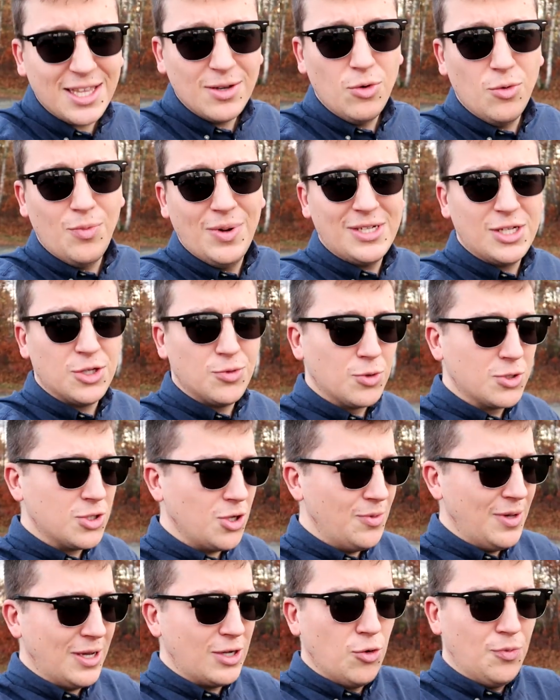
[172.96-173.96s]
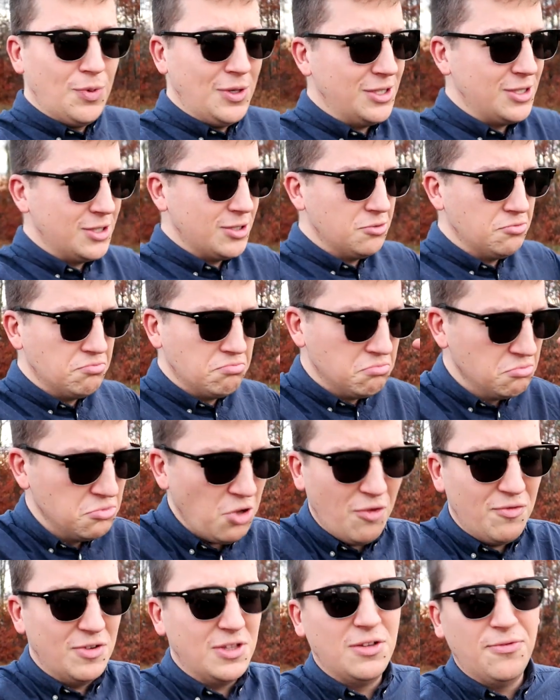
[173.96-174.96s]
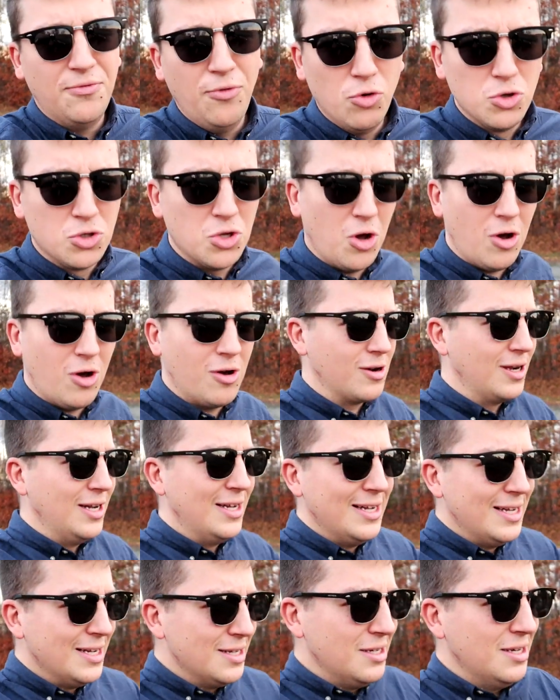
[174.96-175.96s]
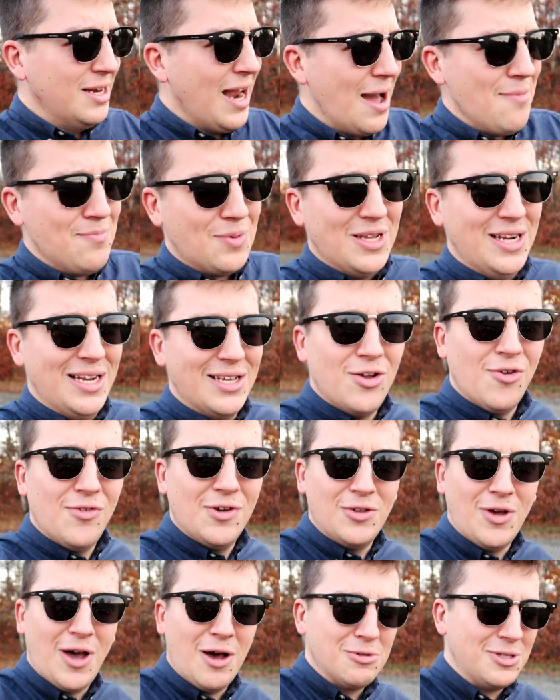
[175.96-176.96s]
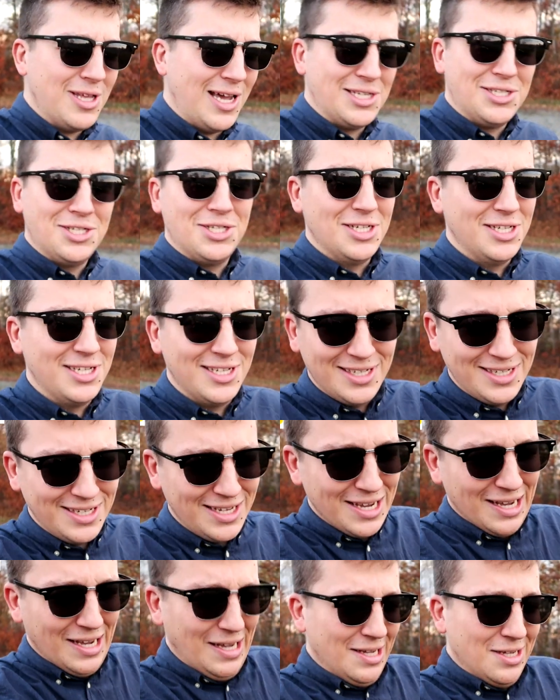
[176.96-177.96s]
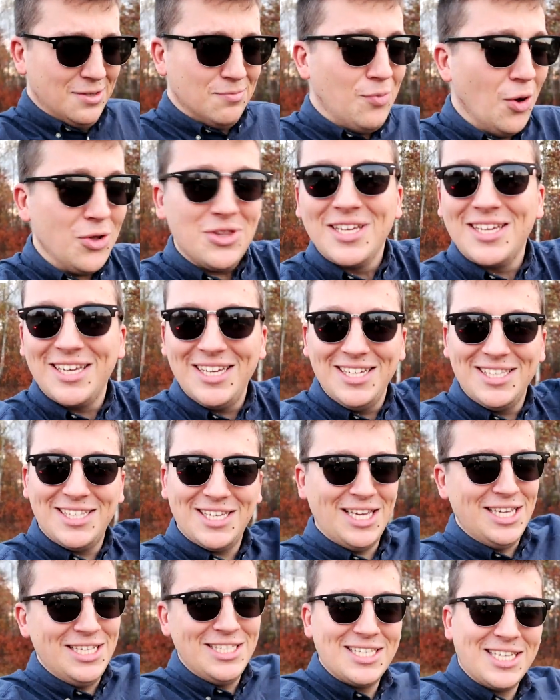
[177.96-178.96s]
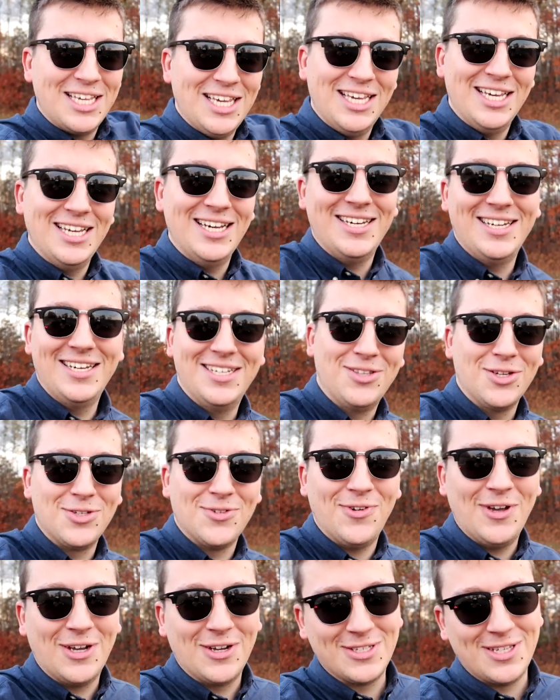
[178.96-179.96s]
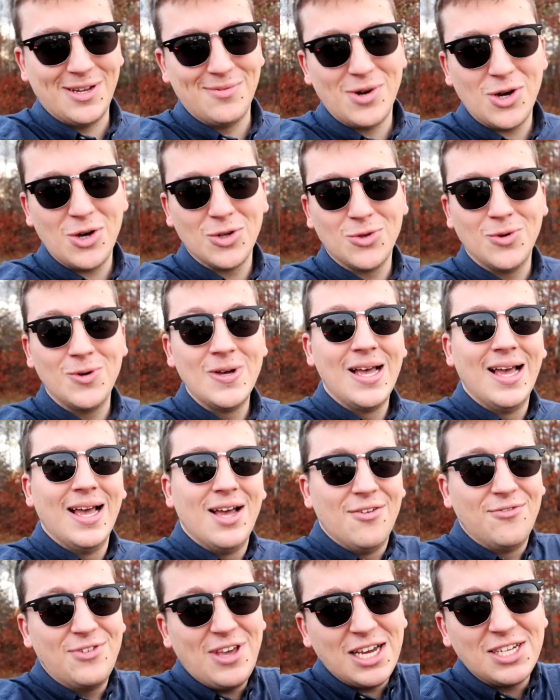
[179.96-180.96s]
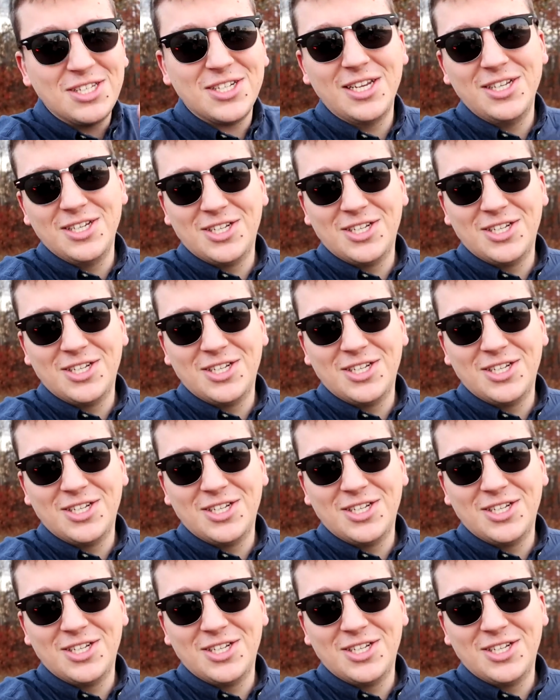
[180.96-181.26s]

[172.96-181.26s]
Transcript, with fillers: temu będziesz mógł sobie kupić nowy dyfuzor, lampki LEDowe do auta, czy body kit chiński e, do swojego samochodu w jeszcze